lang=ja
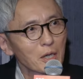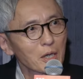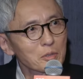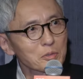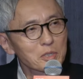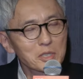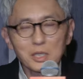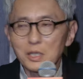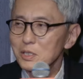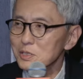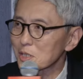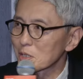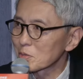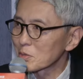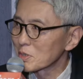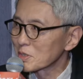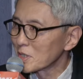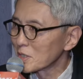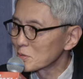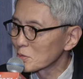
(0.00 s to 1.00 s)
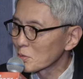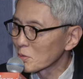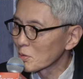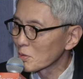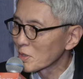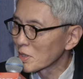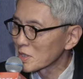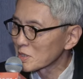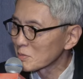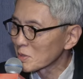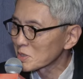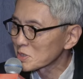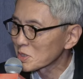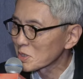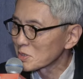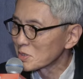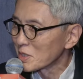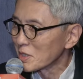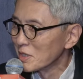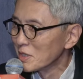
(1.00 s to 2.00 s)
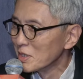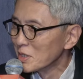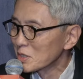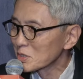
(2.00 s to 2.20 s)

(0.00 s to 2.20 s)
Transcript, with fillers: あの切らざるを得ないところがありましたんで